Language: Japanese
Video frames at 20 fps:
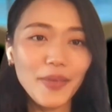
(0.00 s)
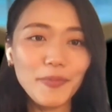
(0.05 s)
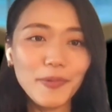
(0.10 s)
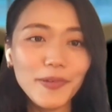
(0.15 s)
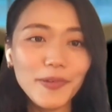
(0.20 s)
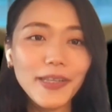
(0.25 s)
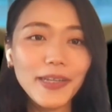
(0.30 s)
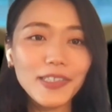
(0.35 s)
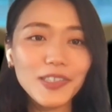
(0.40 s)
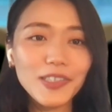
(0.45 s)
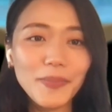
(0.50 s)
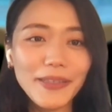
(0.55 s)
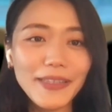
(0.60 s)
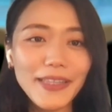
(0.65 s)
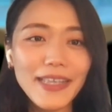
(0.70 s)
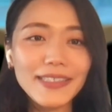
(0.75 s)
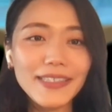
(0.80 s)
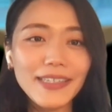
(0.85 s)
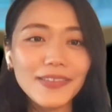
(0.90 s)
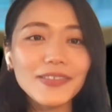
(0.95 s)

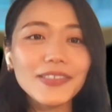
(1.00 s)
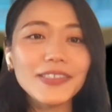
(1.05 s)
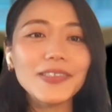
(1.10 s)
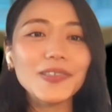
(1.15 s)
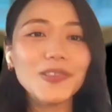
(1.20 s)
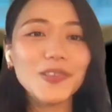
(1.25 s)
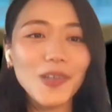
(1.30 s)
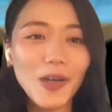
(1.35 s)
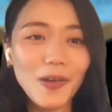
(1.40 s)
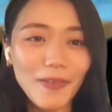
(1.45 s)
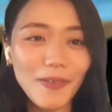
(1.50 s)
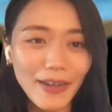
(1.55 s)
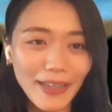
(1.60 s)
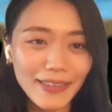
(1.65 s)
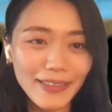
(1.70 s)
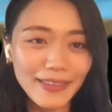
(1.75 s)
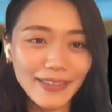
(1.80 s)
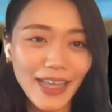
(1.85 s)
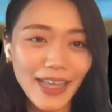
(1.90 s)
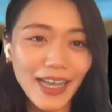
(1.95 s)
プロダクトマネージャーの仕事が分
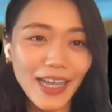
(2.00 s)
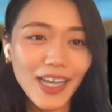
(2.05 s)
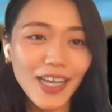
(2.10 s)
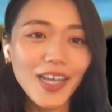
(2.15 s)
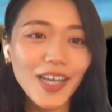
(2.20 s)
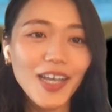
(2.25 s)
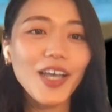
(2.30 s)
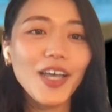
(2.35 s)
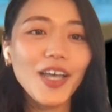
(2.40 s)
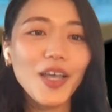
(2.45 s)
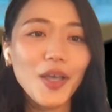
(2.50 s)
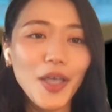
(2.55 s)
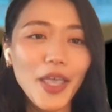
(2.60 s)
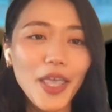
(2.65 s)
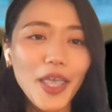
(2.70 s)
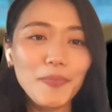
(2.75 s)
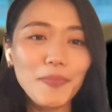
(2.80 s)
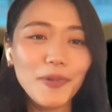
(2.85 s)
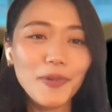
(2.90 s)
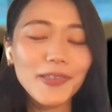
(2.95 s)
かった。
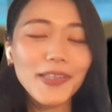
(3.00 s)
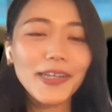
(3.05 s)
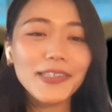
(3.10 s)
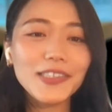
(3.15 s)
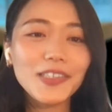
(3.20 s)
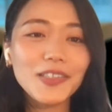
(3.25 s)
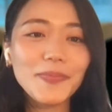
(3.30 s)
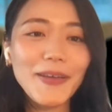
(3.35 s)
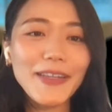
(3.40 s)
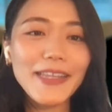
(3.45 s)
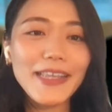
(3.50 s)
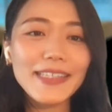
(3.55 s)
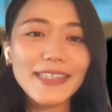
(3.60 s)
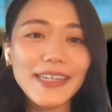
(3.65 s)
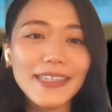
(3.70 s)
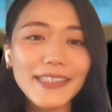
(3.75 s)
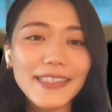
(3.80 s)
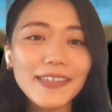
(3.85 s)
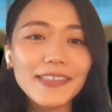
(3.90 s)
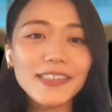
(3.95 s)

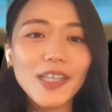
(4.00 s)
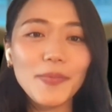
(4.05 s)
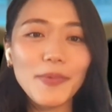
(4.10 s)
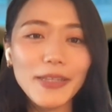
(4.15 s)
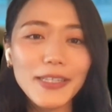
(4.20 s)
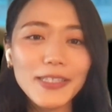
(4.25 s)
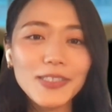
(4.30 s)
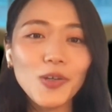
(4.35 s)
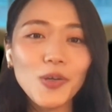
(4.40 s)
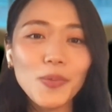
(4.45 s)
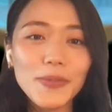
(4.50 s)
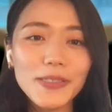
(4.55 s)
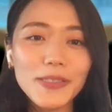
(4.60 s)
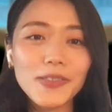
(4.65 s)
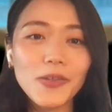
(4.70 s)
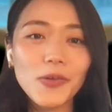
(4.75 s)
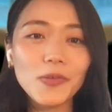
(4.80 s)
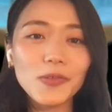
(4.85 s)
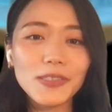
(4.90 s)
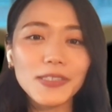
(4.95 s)
プロダクトマネージャーになるために装備
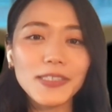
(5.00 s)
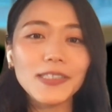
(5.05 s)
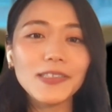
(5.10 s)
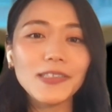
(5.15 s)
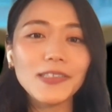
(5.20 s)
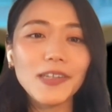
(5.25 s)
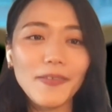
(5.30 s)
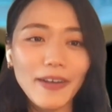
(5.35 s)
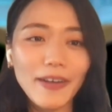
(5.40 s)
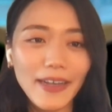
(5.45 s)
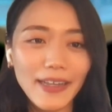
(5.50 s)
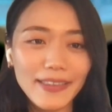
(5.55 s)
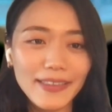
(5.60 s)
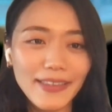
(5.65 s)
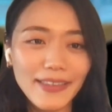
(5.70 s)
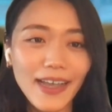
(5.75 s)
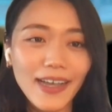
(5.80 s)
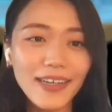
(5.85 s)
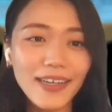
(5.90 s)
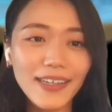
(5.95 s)
しておくスキルが分かっ
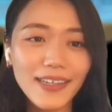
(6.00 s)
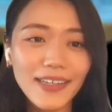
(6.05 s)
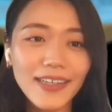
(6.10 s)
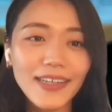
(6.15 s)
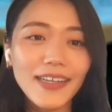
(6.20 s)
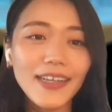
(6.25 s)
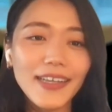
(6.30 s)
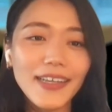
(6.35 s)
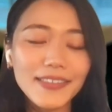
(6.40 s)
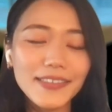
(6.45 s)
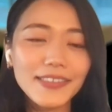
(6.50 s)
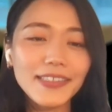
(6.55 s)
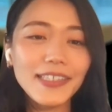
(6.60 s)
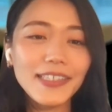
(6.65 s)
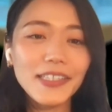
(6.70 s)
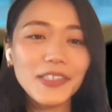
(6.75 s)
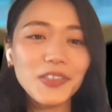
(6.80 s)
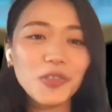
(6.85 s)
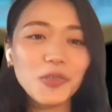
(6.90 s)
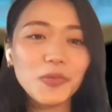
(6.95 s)
た。
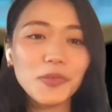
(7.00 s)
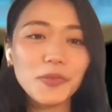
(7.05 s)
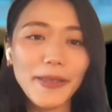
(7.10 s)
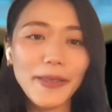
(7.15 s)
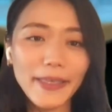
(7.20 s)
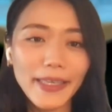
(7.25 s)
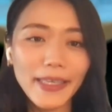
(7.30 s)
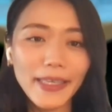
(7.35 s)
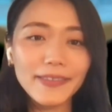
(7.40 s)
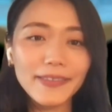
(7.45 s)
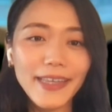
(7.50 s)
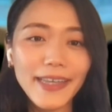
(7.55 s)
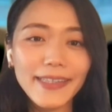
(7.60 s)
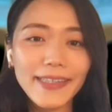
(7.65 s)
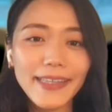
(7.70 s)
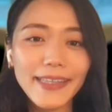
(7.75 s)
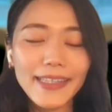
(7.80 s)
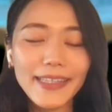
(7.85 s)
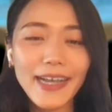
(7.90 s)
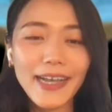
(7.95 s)
次に取るべき具
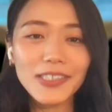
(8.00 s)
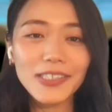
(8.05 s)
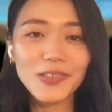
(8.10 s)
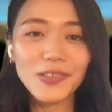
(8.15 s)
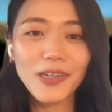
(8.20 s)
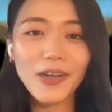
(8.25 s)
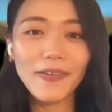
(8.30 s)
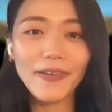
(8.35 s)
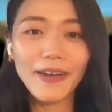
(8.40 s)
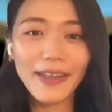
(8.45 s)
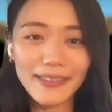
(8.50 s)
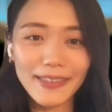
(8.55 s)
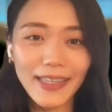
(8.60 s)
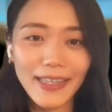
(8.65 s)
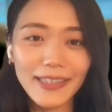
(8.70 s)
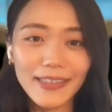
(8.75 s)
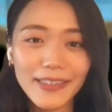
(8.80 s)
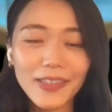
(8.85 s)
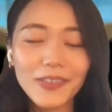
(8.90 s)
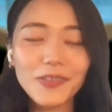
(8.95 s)
体的なアクションが分かっ
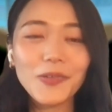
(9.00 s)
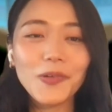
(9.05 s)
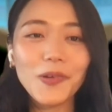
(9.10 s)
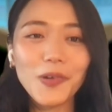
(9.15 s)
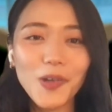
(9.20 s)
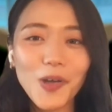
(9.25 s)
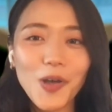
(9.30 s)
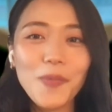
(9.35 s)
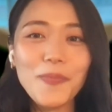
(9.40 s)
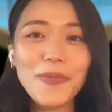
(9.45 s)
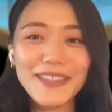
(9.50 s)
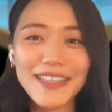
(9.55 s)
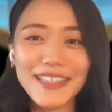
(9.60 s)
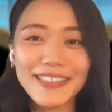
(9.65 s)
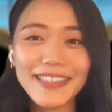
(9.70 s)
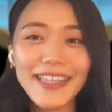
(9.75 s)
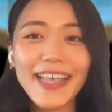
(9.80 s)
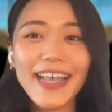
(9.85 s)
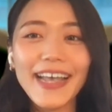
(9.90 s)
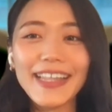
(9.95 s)
たっていうところを目
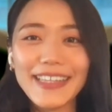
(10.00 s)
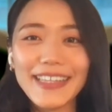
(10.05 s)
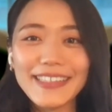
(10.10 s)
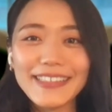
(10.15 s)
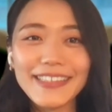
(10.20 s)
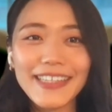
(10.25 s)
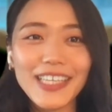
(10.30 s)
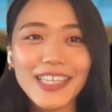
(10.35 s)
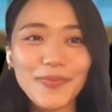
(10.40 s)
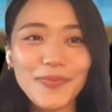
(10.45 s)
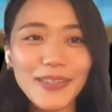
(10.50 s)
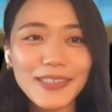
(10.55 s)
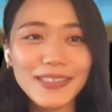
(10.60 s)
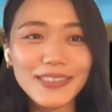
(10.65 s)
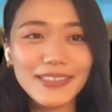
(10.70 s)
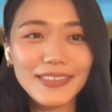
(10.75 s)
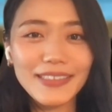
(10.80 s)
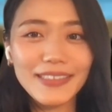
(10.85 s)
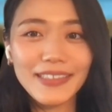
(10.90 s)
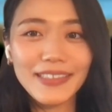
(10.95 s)
指して話していきま
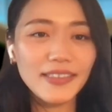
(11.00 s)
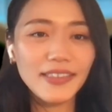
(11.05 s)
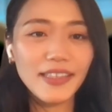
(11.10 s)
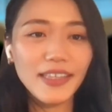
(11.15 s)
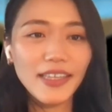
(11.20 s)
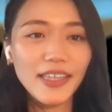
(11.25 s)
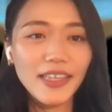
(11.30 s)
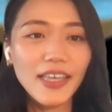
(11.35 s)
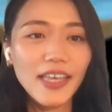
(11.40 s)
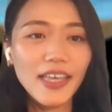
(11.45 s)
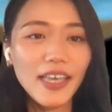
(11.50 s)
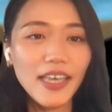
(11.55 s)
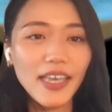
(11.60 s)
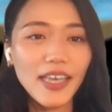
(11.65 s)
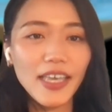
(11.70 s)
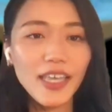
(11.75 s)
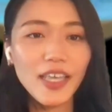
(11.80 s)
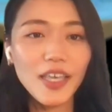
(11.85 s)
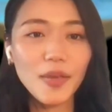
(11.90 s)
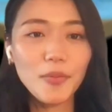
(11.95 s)
す。
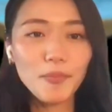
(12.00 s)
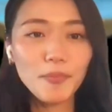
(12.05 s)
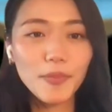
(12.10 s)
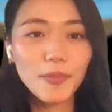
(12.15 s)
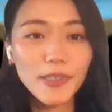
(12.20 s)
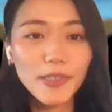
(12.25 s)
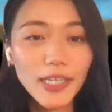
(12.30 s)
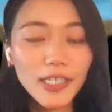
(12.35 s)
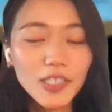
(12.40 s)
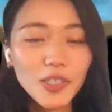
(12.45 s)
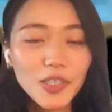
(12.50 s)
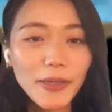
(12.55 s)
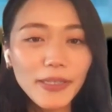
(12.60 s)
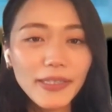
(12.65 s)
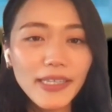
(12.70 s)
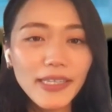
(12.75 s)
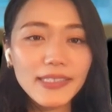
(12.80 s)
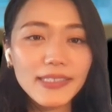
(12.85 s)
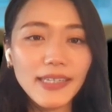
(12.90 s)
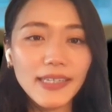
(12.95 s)

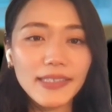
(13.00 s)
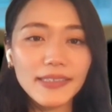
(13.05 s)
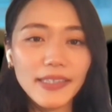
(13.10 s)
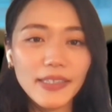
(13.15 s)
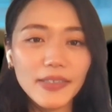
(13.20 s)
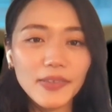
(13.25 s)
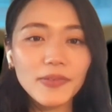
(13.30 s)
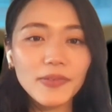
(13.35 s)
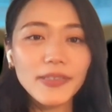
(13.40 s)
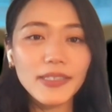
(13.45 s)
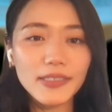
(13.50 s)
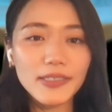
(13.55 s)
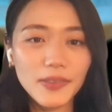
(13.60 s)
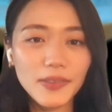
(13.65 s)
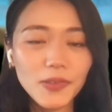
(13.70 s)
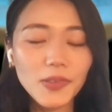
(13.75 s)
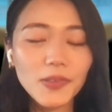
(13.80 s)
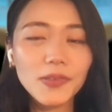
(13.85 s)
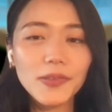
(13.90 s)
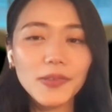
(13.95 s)
プロダクトマネージャーってどんな仕
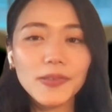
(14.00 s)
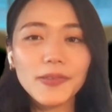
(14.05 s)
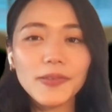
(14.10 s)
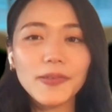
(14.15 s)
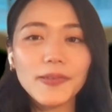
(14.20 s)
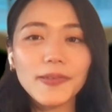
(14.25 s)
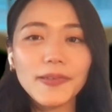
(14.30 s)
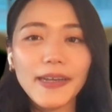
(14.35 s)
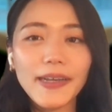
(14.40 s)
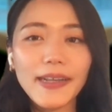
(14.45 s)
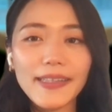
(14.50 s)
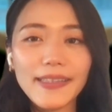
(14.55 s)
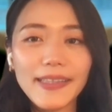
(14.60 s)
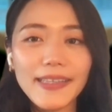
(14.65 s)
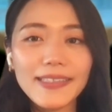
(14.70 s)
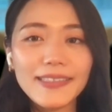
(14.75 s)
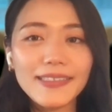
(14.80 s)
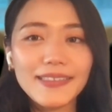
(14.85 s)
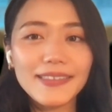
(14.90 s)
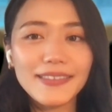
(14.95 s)
事というところから
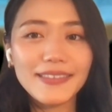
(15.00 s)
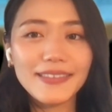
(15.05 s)
です。